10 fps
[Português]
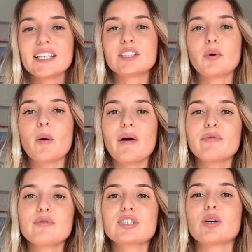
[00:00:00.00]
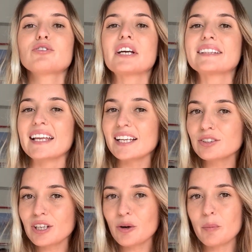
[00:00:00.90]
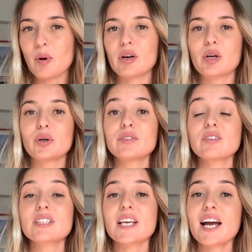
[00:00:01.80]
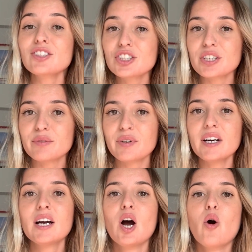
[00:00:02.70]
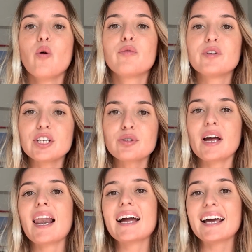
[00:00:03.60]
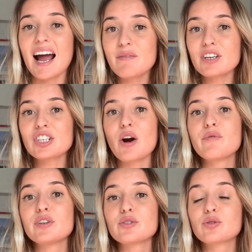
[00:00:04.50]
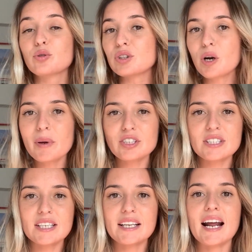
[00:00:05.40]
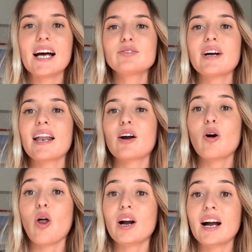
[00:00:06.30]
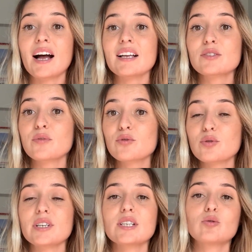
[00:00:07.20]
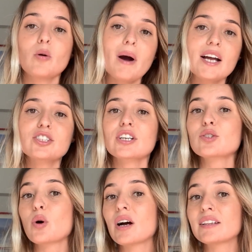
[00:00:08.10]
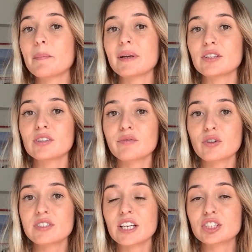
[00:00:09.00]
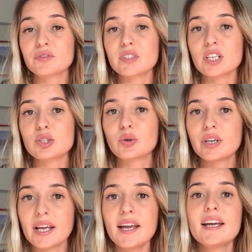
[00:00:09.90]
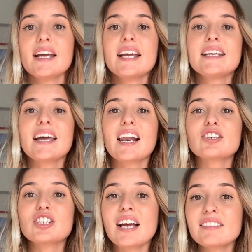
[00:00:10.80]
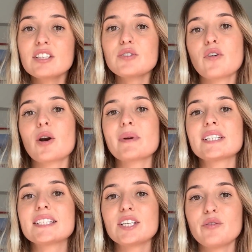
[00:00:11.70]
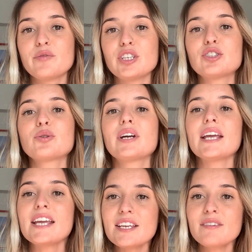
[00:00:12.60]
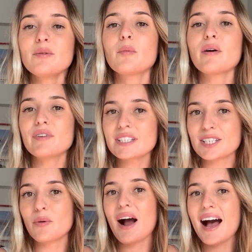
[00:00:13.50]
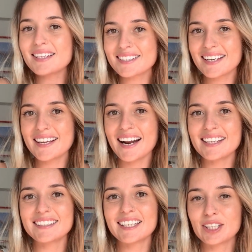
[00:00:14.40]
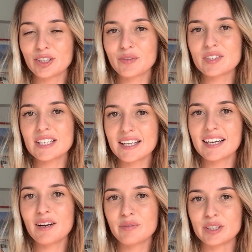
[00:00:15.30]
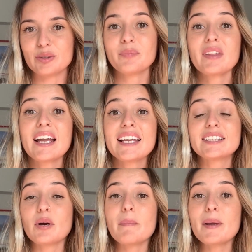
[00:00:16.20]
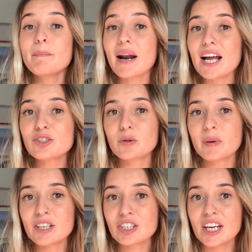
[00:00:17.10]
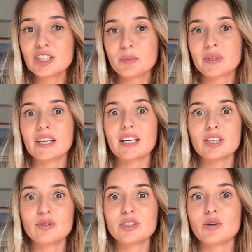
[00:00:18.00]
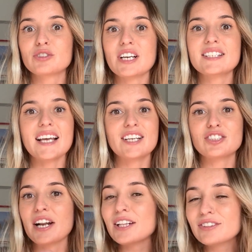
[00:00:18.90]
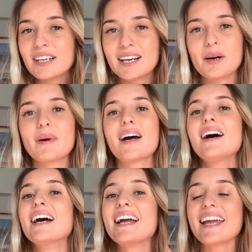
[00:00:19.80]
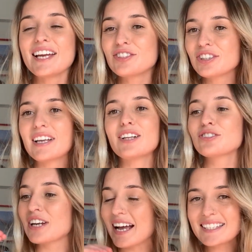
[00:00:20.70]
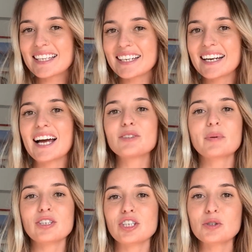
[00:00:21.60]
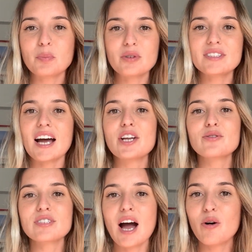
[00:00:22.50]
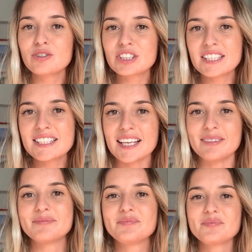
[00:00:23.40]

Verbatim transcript: Então, é uma função já dentro da GoPro, que quando você ativa o vídeo, ela grava já o vídeo totalmente acelerado, ela coloca as funções automáticas, ou dependendo da velocidade que você escolher, e ela já transforma esse seu vídeo em em uma versão acelerada daquilo que você está gravando. Então é bem prático pra gente, porque querendo ou não, já sai direto da câmera, editado, já acelerado pra gente postar e usar onde quiser.